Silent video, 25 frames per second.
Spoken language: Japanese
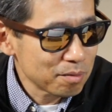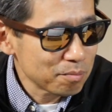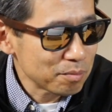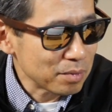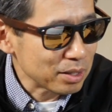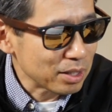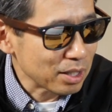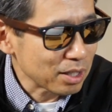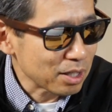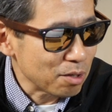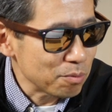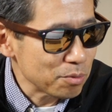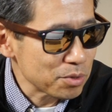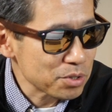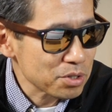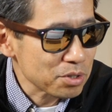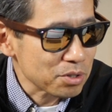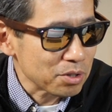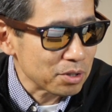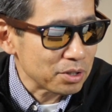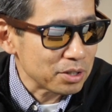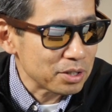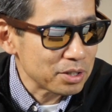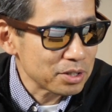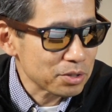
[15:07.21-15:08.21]
まあなんか面
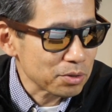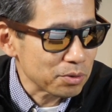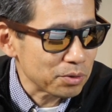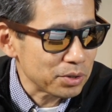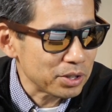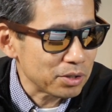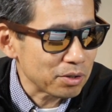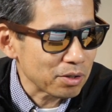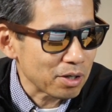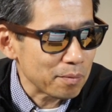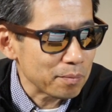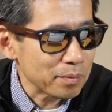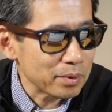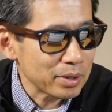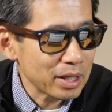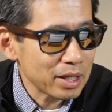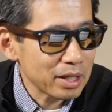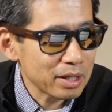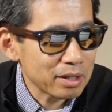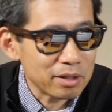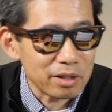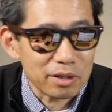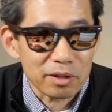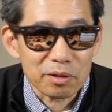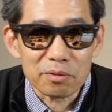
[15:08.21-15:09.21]
白い商品とかも
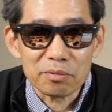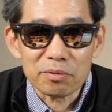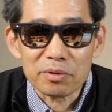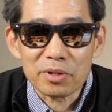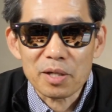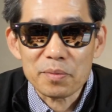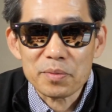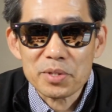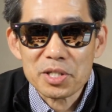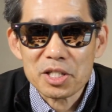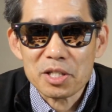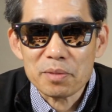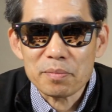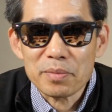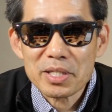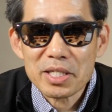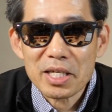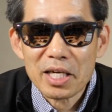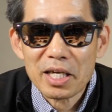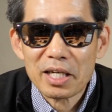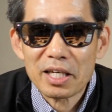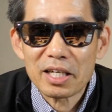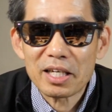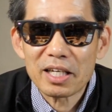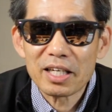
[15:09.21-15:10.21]
ね出てくるかもしれま
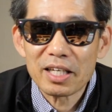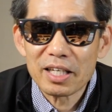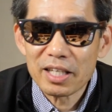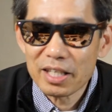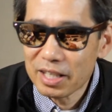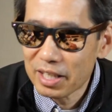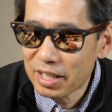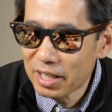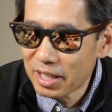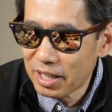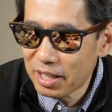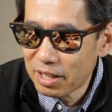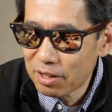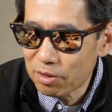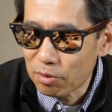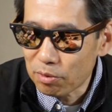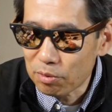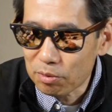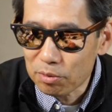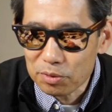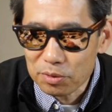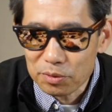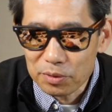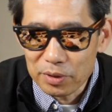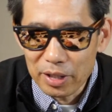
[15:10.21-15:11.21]
せん。とい
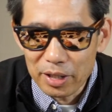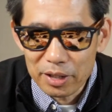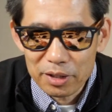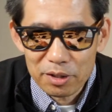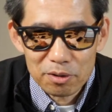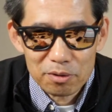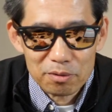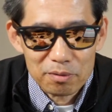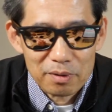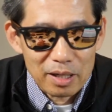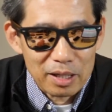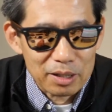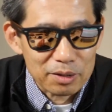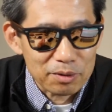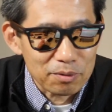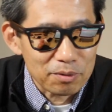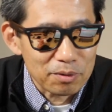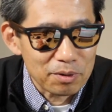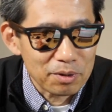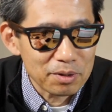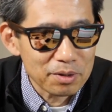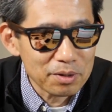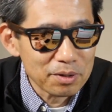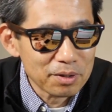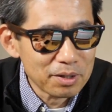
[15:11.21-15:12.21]
うことで今日は
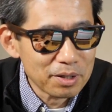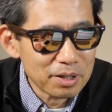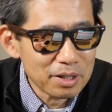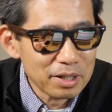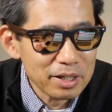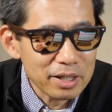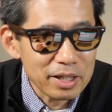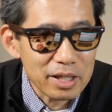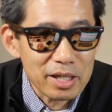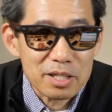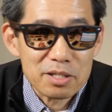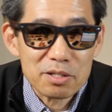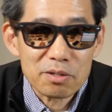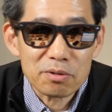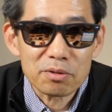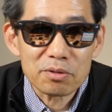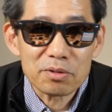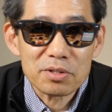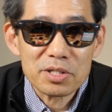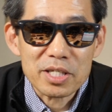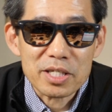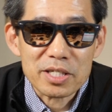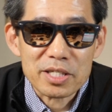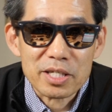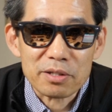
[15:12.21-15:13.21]
映像
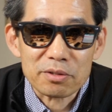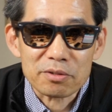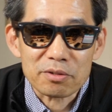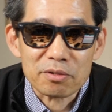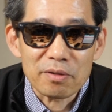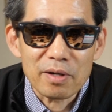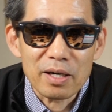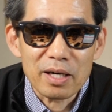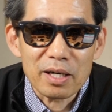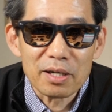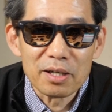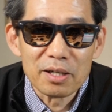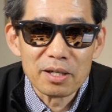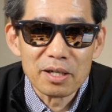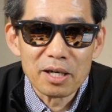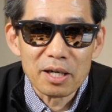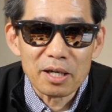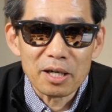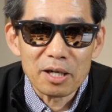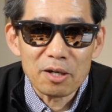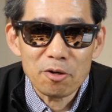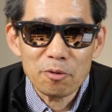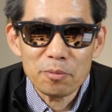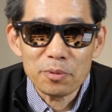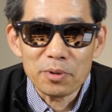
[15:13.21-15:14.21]
制作とは、
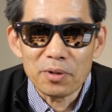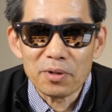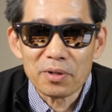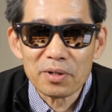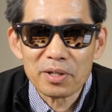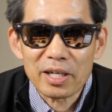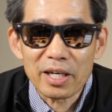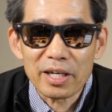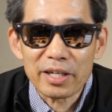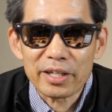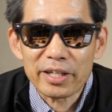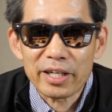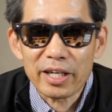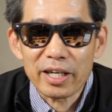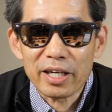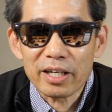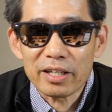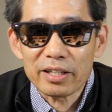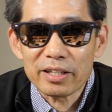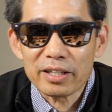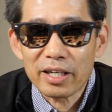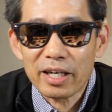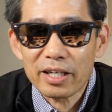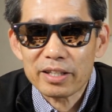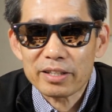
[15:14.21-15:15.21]
ほぼ関係
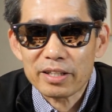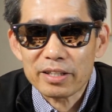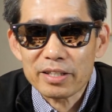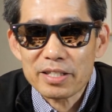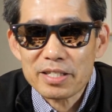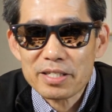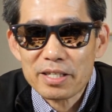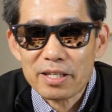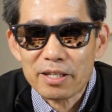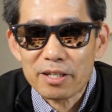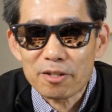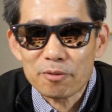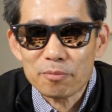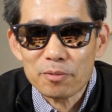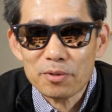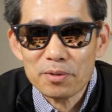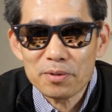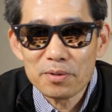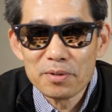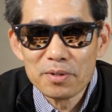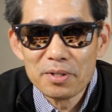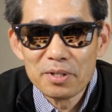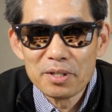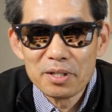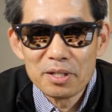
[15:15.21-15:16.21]
がなかったんですけれども、
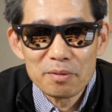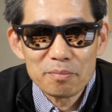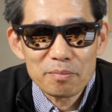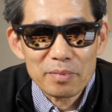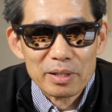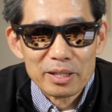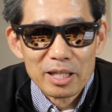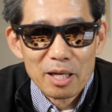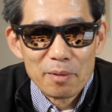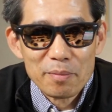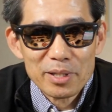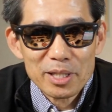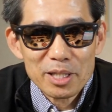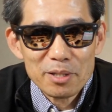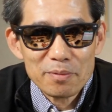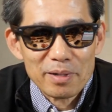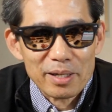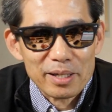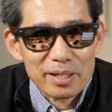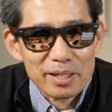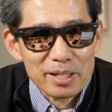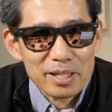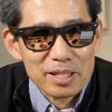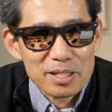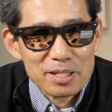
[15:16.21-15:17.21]
まあ、たまに
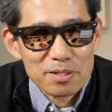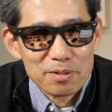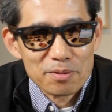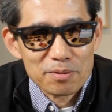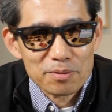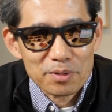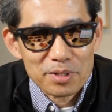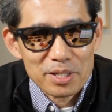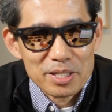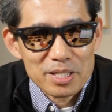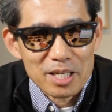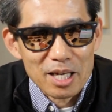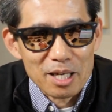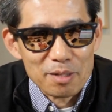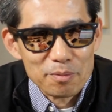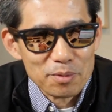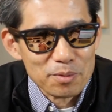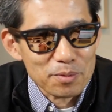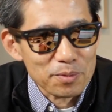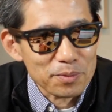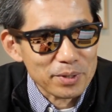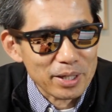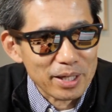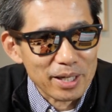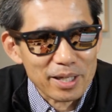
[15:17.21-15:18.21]
は映像の機材も
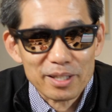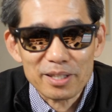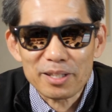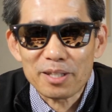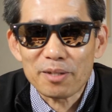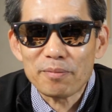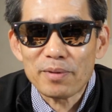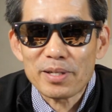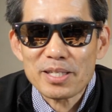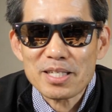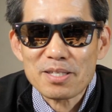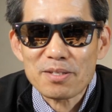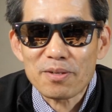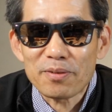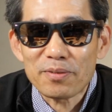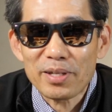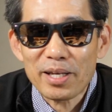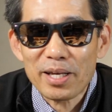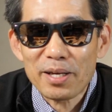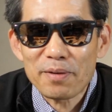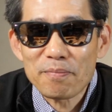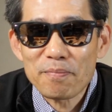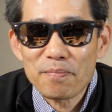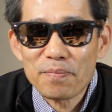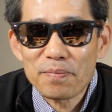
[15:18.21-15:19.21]
ここで買ってますの
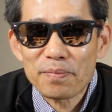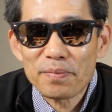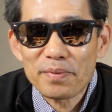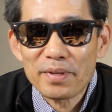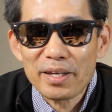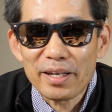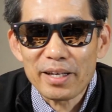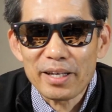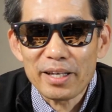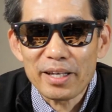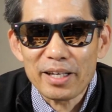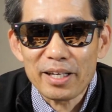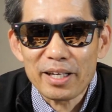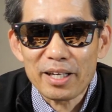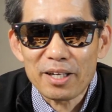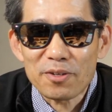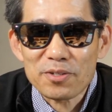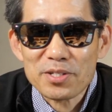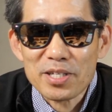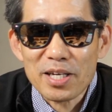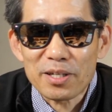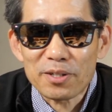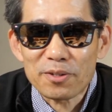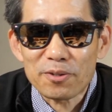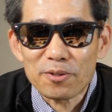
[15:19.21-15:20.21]
で、ご
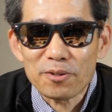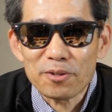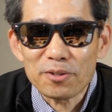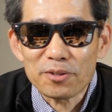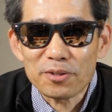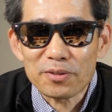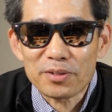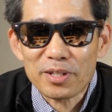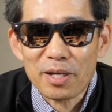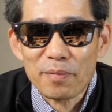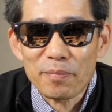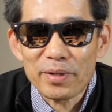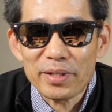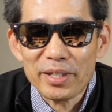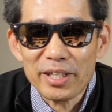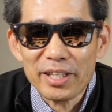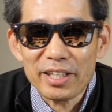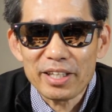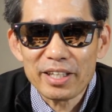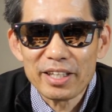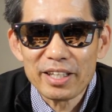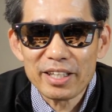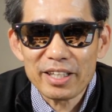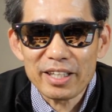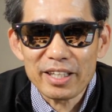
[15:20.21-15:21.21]
参考のために、
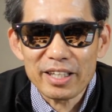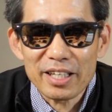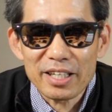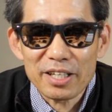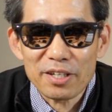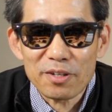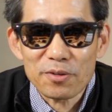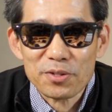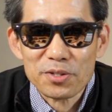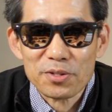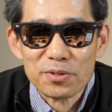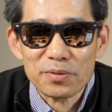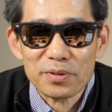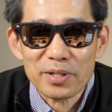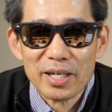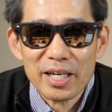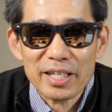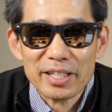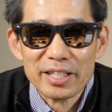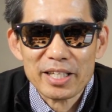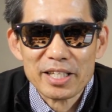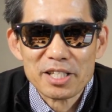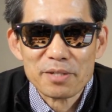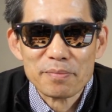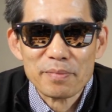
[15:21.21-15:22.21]
ご紹介
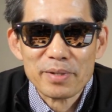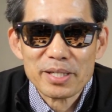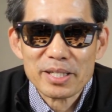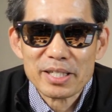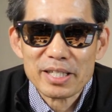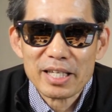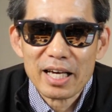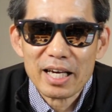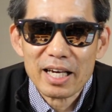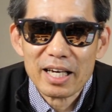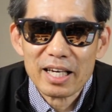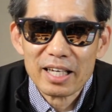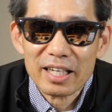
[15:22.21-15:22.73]
いたしました。